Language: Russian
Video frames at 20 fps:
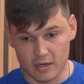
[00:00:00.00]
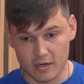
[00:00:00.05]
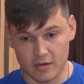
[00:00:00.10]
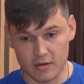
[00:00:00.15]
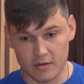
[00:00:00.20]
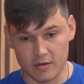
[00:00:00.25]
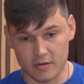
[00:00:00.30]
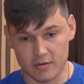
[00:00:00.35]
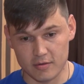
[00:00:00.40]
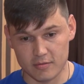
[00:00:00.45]

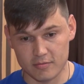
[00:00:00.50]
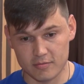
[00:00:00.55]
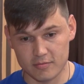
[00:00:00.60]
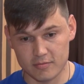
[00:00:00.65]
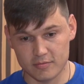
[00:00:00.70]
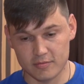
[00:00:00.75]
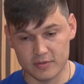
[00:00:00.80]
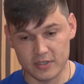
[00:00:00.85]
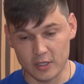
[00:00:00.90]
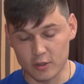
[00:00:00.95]
э,
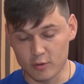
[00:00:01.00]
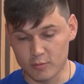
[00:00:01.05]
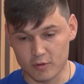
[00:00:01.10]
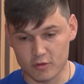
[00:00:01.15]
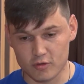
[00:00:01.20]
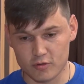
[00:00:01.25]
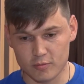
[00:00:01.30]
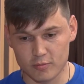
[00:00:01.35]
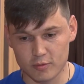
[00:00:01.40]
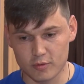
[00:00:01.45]
я
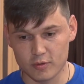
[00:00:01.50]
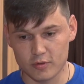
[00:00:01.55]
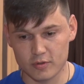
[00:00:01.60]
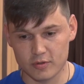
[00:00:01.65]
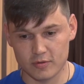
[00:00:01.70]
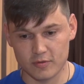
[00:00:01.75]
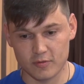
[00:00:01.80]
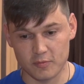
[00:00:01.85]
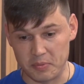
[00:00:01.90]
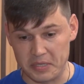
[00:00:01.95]
думал, что будут,
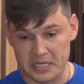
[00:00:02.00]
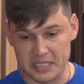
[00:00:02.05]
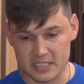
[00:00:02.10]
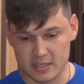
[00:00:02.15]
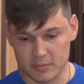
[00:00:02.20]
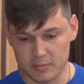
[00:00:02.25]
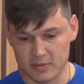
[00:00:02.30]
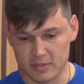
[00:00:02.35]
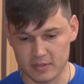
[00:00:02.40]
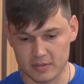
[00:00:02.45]
в
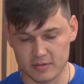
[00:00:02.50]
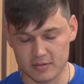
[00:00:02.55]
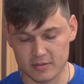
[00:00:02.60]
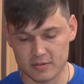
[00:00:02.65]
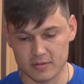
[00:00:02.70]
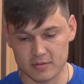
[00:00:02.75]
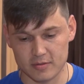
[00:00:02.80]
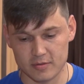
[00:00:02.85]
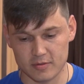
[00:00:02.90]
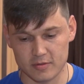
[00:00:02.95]
принципе,
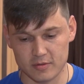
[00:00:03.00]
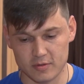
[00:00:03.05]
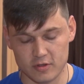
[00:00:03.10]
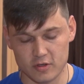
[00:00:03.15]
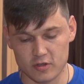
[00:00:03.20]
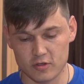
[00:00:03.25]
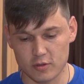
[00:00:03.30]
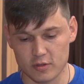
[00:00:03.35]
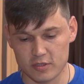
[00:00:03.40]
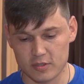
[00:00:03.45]

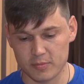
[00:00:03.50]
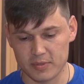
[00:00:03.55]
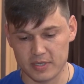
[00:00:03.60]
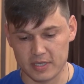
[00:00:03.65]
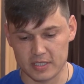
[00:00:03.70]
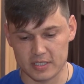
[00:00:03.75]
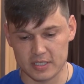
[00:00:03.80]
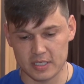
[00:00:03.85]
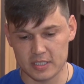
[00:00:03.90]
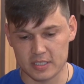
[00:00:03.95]
тяжело
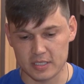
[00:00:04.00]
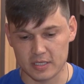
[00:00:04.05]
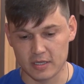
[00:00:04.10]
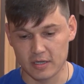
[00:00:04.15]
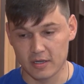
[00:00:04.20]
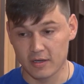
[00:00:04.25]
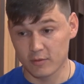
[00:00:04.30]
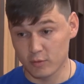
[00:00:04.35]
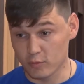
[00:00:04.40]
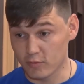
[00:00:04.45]
соприкасаться,
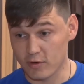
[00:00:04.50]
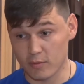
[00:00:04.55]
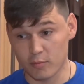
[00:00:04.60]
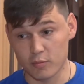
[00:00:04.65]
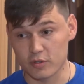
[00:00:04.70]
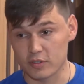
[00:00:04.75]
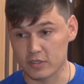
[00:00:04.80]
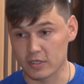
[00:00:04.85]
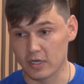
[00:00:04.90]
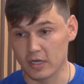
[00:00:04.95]
ну, в
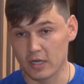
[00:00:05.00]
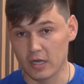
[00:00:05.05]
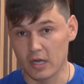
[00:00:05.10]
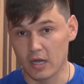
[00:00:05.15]
работе.